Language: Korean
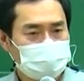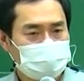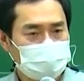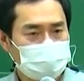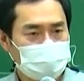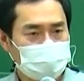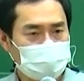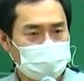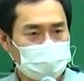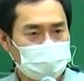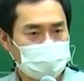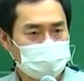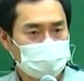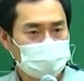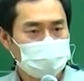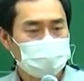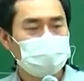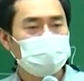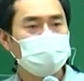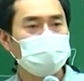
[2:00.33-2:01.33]
때
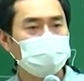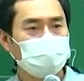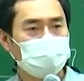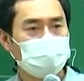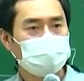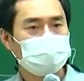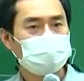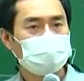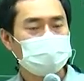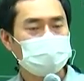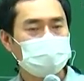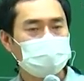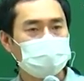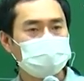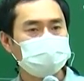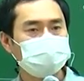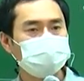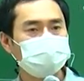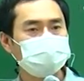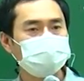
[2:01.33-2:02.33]
원가
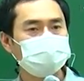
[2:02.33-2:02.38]
함수